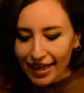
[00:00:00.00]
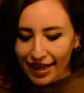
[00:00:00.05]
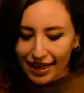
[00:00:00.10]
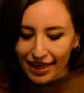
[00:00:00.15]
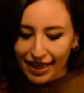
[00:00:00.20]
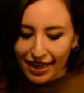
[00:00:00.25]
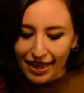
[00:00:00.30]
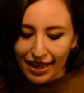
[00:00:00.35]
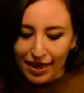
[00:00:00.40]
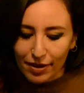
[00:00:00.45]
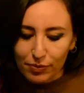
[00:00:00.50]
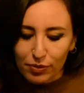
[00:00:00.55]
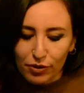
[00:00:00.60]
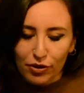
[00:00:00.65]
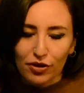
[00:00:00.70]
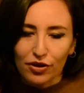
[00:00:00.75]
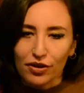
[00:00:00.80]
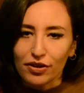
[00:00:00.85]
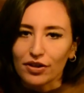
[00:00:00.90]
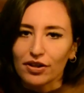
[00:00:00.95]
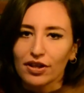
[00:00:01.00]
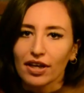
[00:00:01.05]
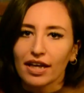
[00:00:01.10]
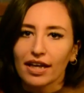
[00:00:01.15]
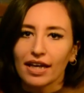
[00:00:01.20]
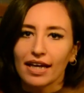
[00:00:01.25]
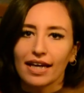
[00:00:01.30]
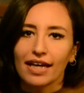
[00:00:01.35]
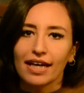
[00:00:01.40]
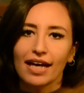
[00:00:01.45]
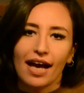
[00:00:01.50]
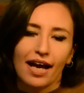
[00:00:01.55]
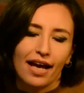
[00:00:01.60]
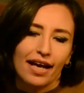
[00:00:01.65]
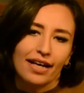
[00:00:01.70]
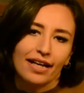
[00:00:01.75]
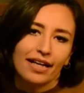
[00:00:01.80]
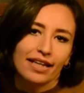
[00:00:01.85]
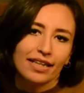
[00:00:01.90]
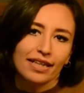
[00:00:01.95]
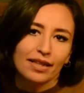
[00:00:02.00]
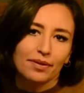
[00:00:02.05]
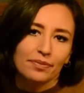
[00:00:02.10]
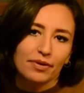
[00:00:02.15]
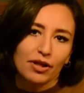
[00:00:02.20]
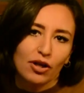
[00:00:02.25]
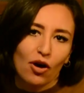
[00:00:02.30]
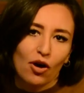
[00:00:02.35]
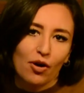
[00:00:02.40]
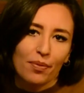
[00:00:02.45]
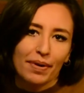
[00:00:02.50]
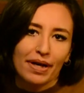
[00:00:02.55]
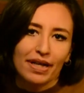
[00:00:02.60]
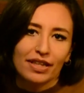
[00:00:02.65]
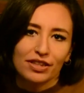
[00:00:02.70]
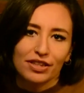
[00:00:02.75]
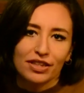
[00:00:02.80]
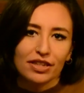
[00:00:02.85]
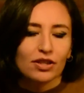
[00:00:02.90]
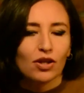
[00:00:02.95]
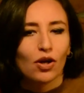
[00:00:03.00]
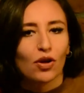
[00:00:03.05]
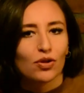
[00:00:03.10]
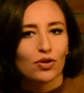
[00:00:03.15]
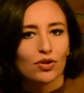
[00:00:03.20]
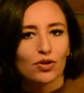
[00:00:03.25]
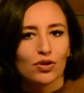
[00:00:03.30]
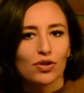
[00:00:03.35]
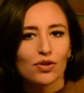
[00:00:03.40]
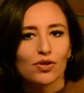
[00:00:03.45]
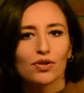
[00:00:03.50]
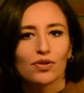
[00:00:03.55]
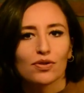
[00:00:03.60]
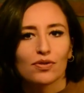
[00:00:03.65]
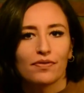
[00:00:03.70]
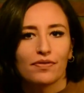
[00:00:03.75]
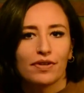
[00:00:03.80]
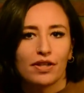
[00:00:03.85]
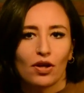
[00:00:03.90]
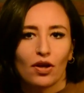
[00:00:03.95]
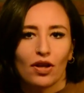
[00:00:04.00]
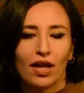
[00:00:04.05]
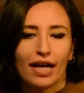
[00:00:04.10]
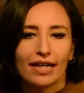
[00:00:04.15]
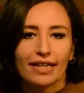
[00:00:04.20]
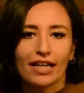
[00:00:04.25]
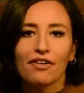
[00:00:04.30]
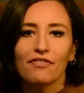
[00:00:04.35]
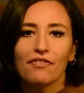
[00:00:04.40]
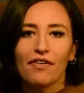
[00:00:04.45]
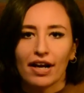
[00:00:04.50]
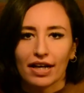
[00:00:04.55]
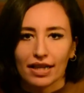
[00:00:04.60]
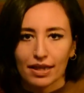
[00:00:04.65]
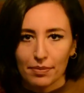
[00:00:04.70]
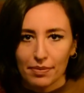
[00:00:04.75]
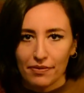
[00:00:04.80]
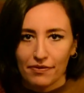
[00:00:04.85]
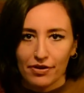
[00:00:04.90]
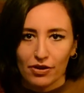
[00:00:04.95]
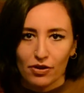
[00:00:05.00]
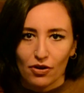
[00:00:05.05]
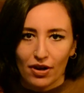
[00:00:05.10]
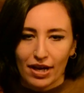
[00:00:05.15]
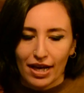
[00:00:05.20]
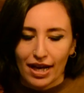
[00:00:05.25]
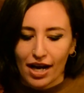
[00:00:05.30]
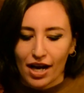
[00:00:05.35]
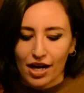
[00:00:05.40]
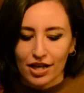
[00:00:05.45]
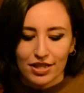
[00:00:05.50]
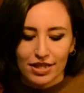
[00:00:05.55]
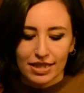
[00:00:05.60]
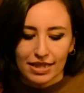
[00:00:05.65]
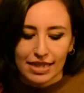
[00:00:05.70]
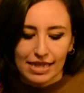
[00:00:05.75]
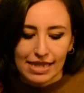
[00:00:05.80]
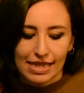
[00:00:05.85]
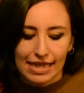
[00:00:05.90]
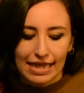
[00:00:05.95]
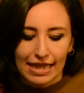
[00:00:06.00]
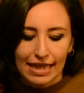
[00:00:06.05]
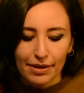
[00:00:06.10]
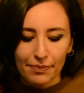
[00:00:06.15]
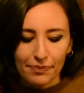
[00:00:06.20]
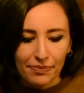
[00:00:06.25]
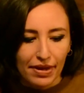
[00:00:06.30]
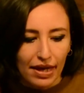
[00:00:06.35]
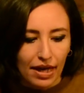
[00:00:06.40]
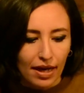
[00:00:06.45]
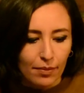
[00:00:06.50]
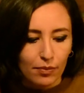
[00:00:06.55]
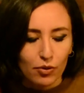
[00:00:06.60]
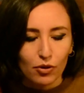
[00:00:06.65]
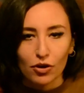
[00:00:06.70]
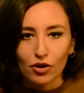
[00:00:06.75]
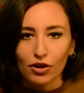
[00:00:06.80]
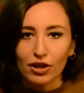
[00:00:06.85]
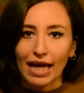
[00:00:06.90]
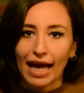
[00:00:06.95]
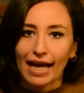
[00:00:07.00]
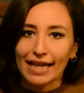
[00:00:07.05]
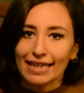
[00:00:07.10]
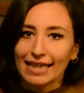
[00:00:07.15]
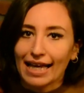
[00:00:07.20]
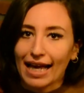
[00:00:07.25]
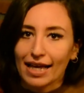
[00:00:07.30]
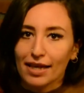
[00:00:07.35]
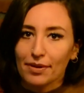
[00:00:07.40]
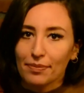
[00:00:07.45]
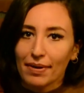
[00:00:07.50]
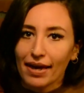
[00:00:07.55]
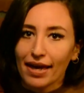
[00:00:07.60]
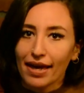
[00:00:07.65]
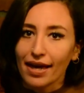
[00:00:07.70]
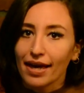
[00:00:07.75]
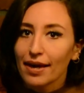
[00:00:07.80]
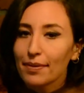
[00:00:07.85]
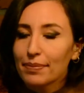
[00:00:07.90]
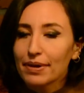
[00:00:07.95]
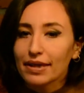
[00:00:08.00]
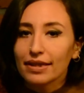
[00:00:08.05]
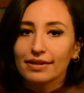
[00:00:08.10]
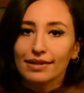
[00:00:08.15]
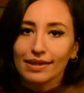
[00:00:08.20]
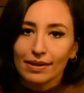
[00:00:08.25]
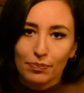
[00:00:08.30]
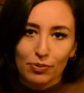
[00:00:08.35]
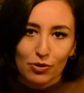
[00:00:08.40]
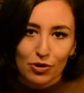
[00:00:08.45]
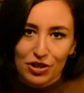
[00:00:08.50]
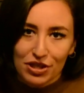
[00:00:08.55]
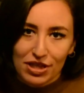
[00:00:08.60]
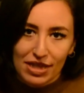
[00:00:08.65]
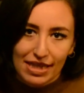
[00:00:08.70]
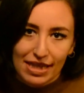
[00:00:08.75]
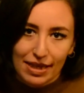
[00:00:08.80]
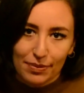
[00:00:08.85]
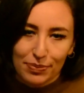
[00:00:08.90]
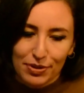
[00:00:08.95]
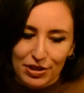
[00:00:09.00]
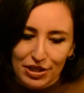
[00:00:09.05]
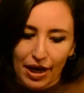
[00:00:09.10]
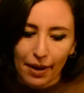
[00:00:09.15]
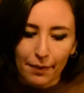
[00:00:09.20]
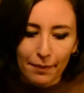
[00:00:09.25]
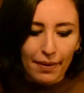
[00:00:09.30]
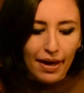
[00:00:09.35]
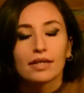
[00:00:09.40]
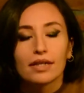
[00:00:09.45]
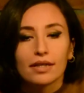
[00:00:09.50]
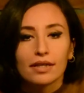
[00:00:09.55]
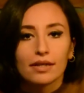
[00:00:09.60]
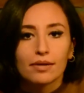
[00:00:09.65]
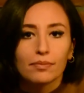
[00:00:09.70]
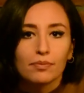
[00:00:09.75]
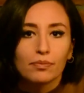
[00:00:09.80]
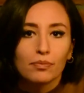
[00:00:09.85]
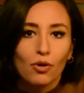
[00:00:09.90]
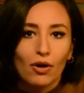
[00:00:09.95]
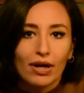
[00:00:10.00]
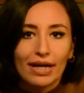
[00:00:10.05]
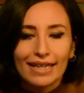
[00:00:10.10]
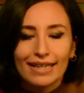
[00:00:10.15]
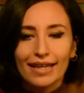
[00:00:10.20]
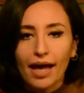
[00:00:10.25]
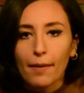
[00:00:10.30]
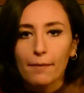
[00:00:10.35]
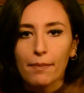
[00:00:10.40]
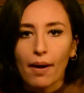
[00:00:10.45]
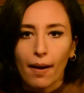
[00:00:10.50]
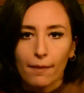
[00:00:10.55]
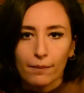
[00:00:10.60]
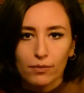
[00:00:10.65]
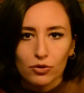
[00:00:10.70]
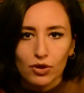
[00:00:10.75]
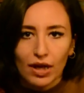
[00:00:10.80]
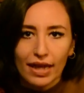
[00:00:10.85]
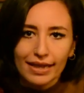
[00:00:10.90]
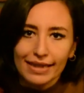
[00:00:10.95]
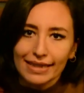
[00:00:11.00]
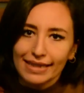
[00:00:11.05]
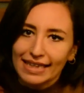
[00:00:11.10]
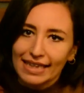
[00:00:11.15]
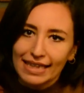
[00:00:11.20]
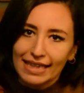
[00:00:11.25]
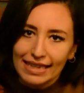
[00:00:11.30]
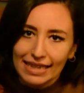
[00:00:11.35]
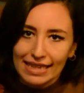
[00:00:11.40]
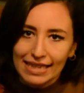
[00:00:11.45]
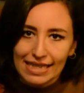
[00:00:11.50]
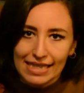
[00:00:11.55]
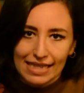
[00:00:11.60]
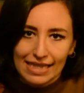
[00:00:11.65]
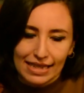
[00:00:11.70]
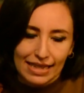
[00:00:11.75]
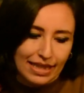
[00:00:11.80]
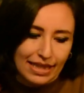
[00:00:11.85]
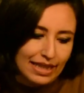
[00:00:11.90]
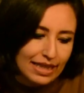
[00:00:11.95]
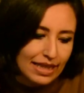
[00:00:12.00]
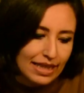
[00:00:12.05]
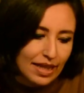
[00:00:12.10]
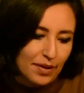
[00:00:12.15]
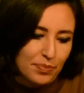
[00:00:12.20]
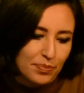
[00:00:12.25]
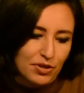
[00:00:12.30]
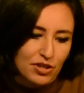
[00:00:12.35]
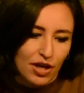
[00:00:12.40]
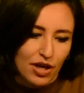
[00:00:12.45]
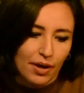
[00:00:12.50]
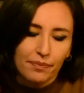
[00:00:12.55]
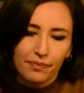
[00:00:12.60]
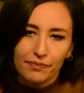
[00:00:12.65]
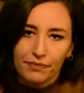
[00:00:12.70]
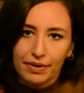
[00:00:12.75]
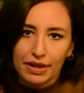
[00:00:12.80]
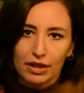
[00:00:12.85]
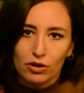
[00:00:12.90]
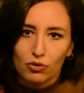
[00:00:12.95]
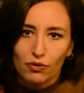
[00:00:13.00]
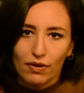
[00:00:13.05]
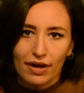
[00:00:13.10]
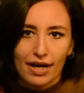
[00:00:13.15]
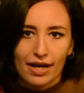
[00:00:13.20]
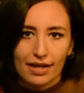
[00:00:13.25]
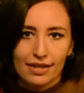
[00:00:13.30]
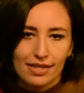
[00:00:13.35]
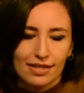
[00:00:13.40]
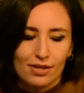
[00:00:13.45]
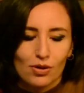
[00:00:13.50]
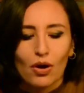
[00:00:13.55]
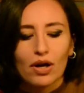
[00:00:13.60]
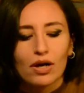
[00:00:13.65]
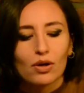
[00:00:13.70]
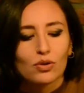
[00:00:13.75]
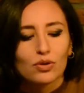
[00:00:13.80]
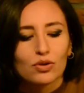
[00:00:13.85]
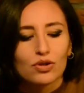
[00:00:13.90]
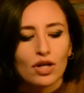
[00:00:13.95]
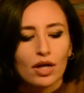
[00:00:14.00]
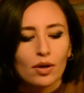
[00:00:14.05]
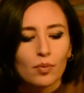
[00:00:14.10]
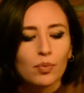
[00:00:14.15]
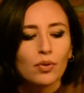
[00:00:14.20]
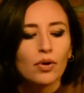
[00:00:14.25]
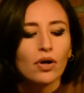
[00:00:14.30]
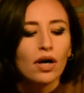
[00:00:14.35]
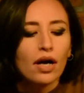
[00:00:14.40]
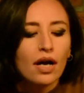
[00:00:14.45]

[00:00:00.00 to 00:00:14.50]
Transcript: Ee, bugün e, kanalımda görmeye alışkın olduğunuz videolardan farklı bir video ile karşınızdayım. Bugün kendi kendime bir dıy projesi yapacağım. Bu arada bambudan yıldız e, yapacağım. Bir duvar aksesuarı olacak bu.